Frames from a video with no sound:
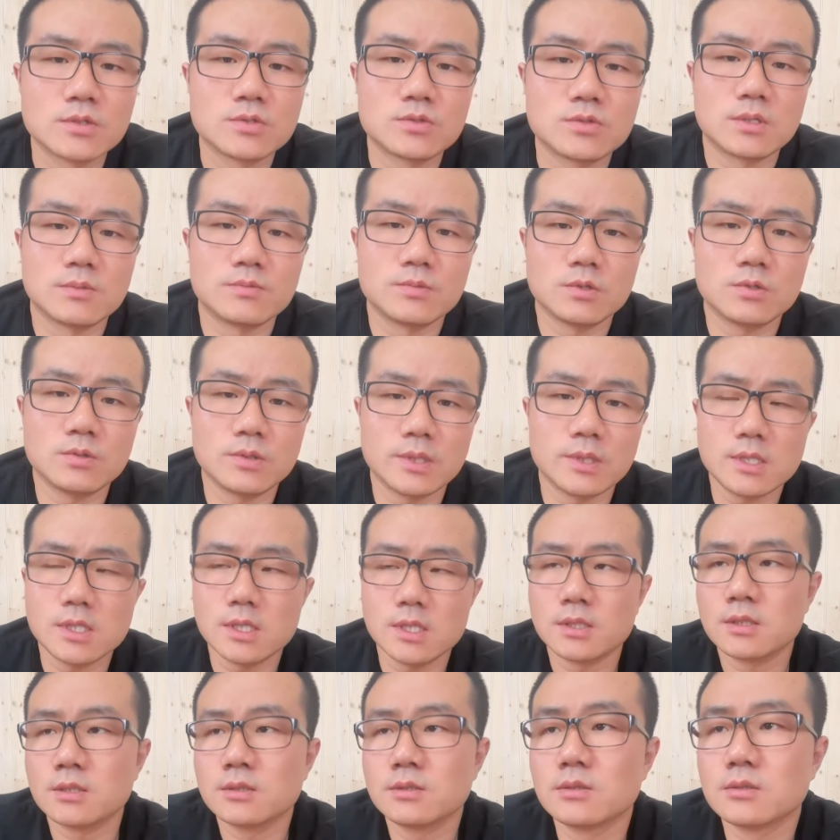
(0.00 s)
宣布退
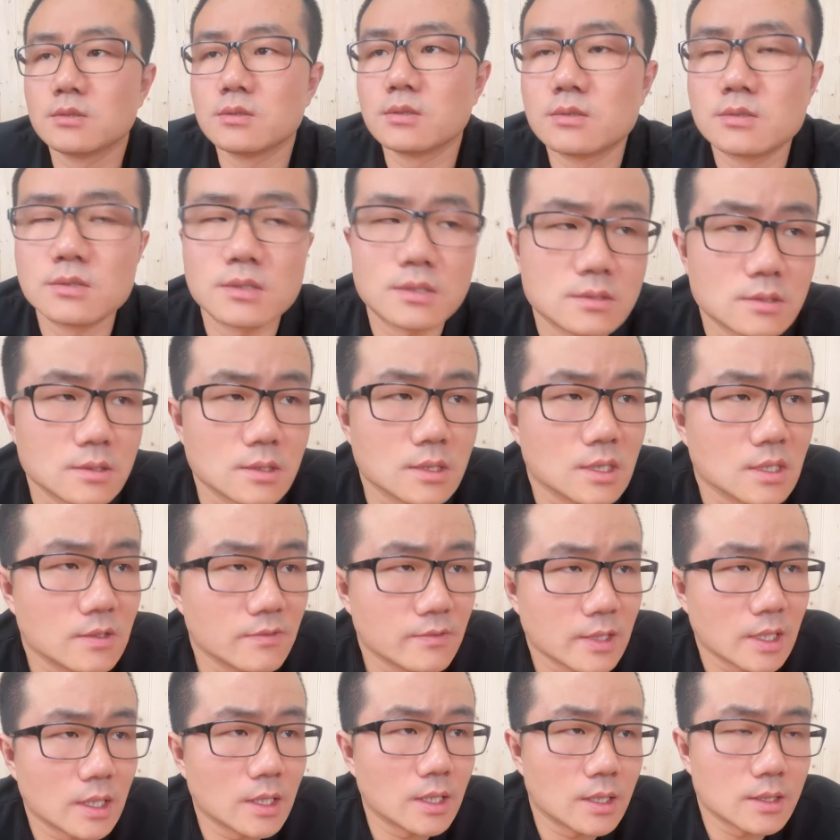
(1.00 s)
役，那就是这是一
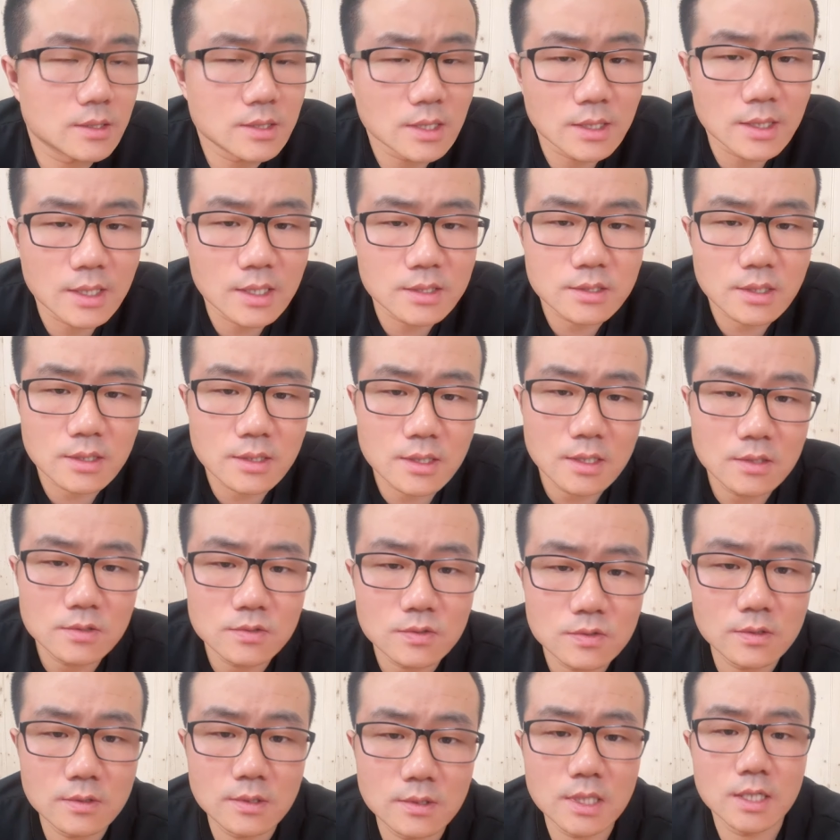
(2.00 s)
位在联赛当
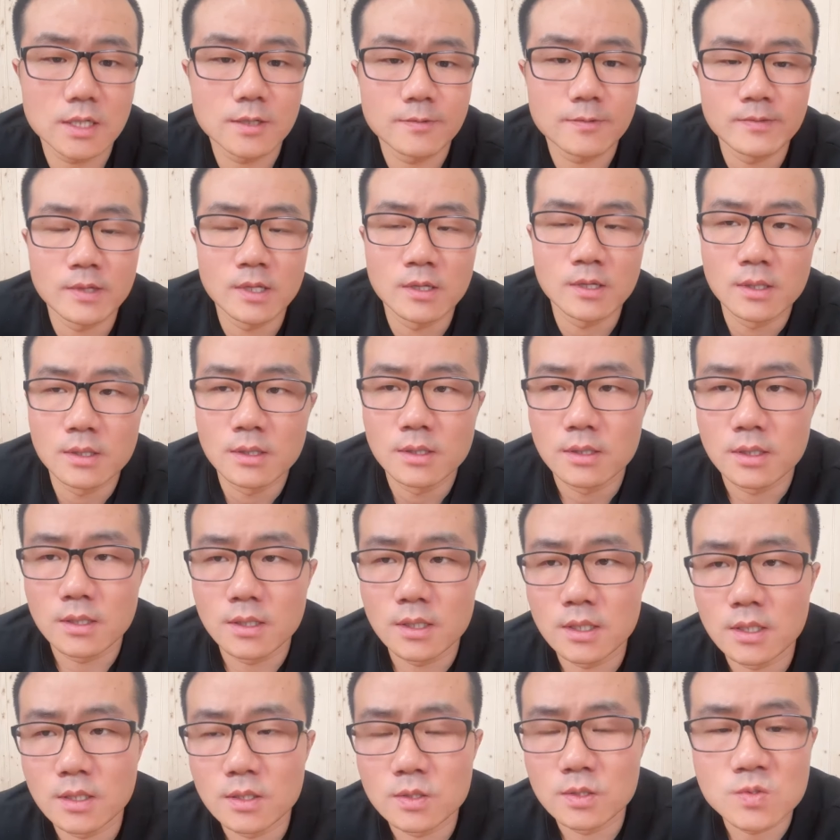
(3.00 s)
中啊，
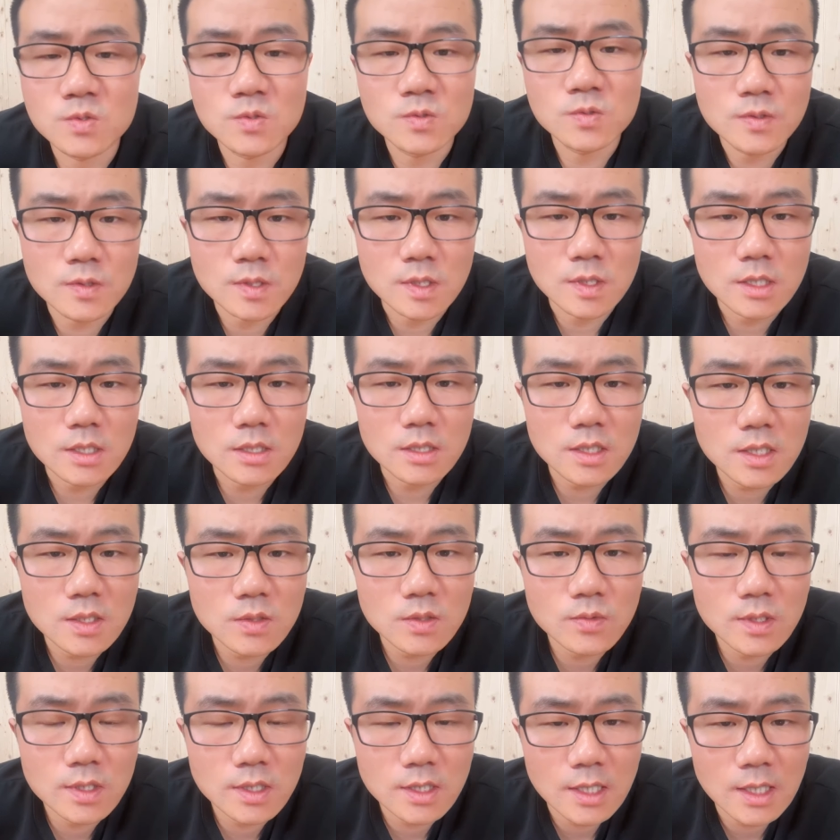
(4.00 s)
呃，中距离立
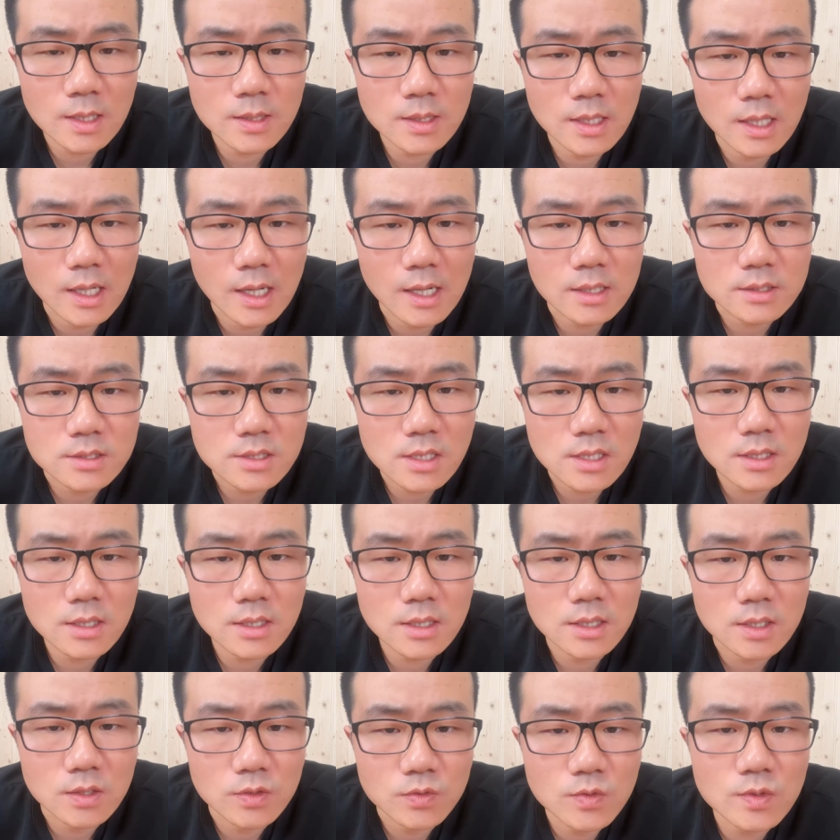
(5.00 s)
棍单打这个
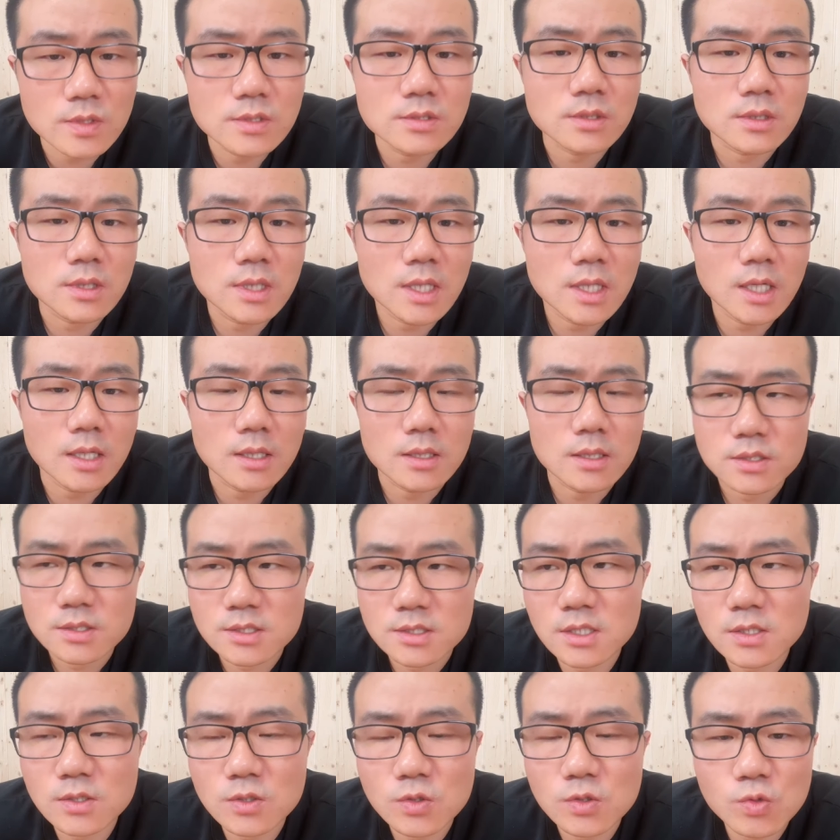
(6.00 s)
领域之内，
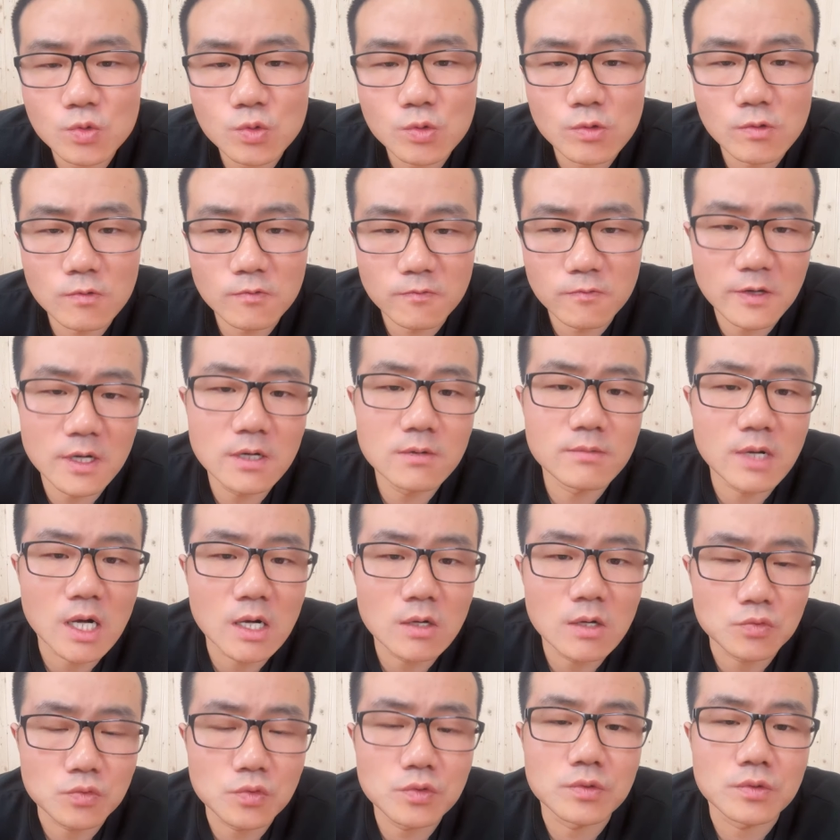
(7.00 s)
进攻锋
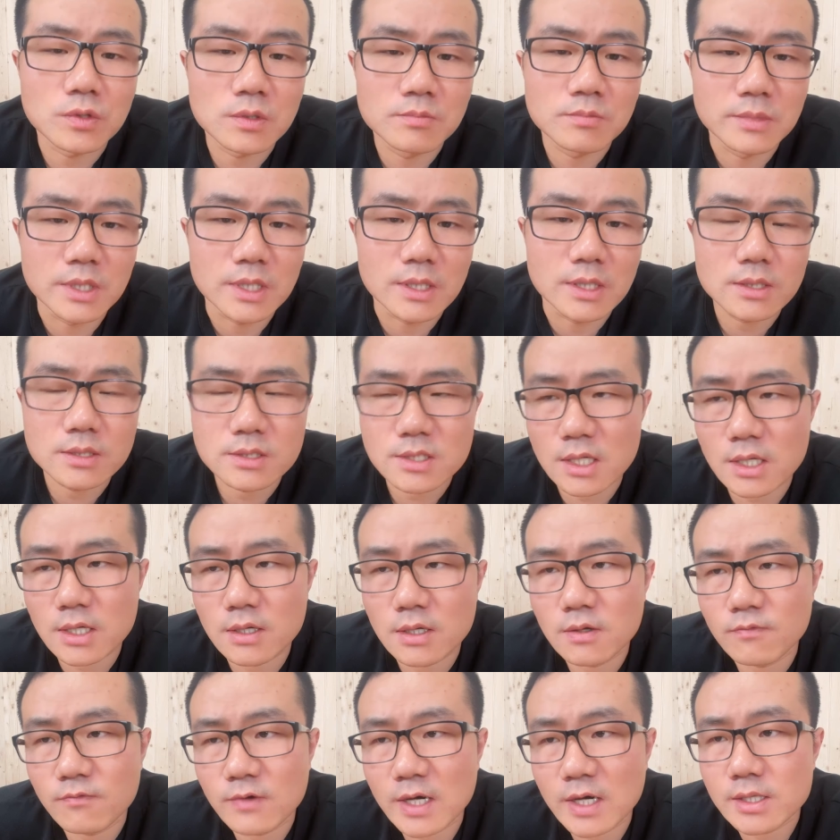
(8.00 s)
芒无与伦比，
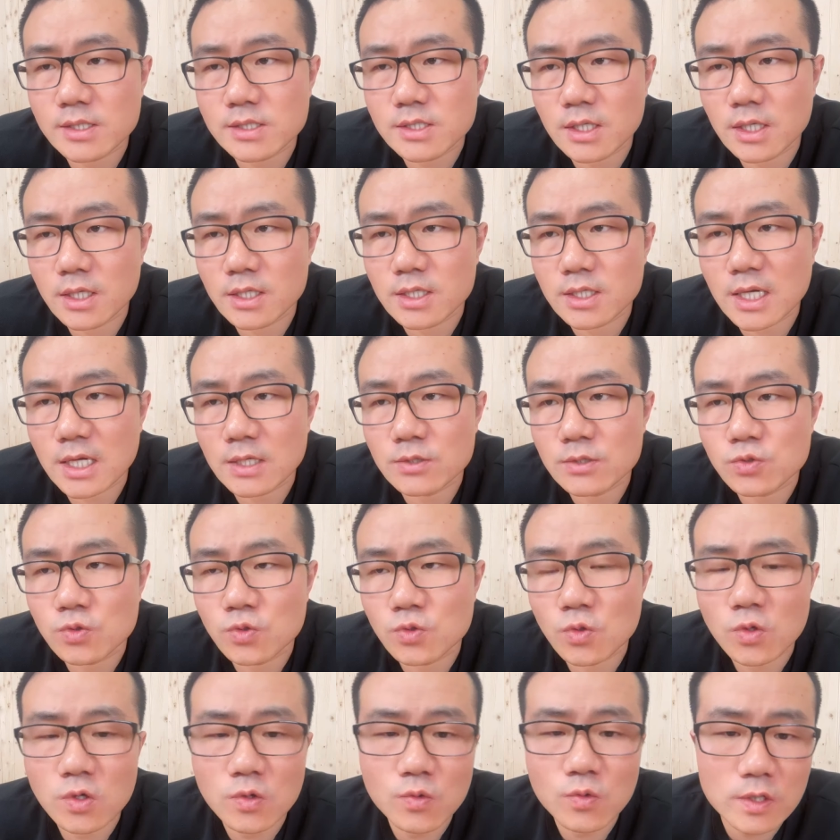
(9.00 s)
在外界眼
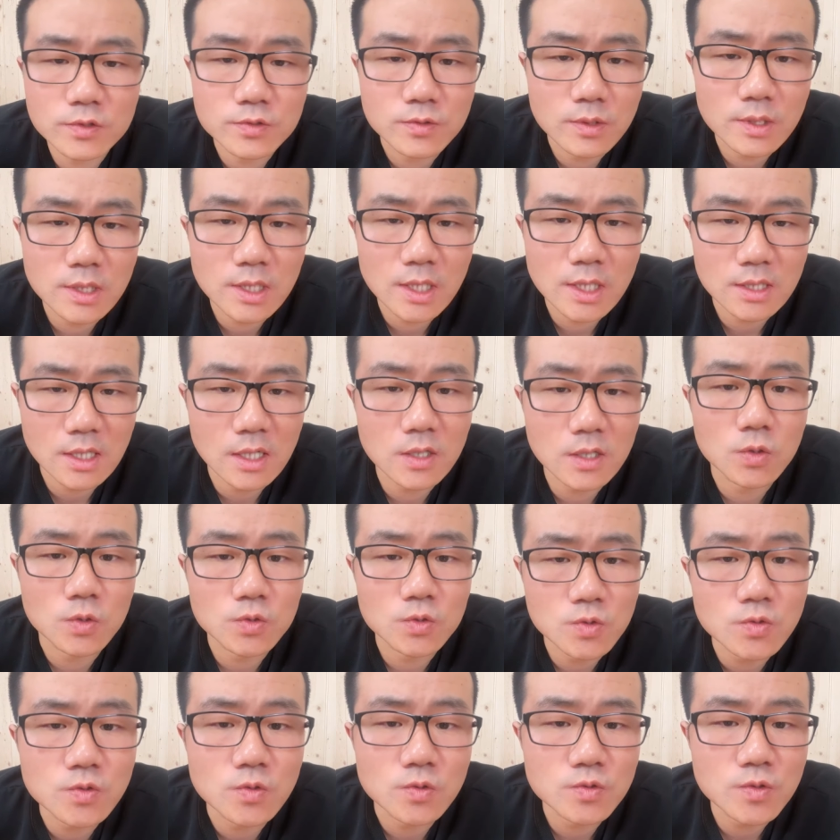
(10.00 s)
中或许呢，他有
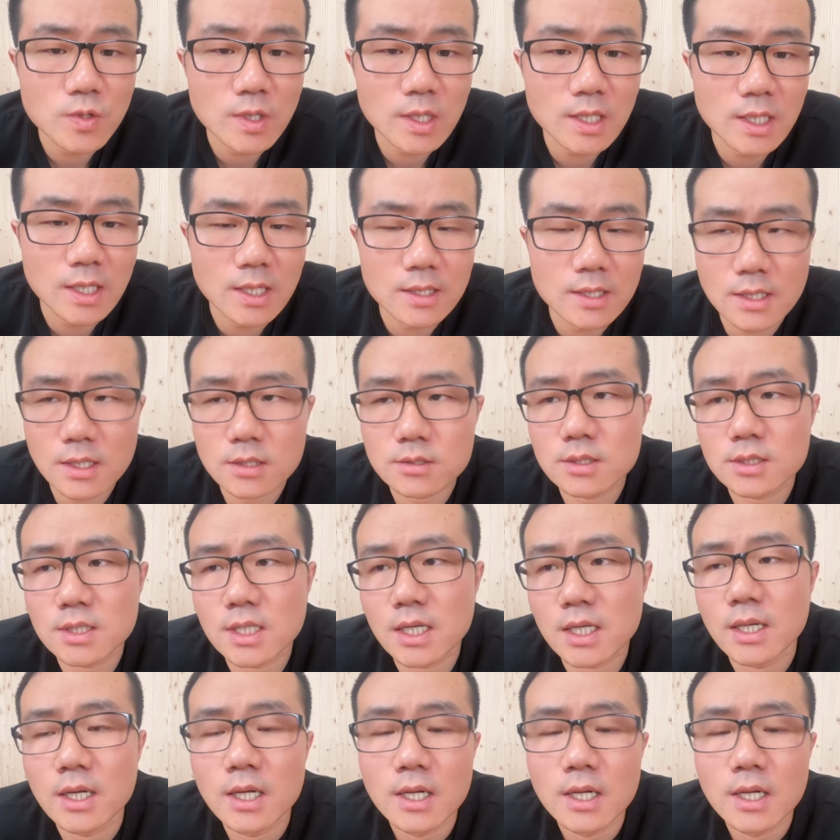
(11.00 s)
种种缺点，但是在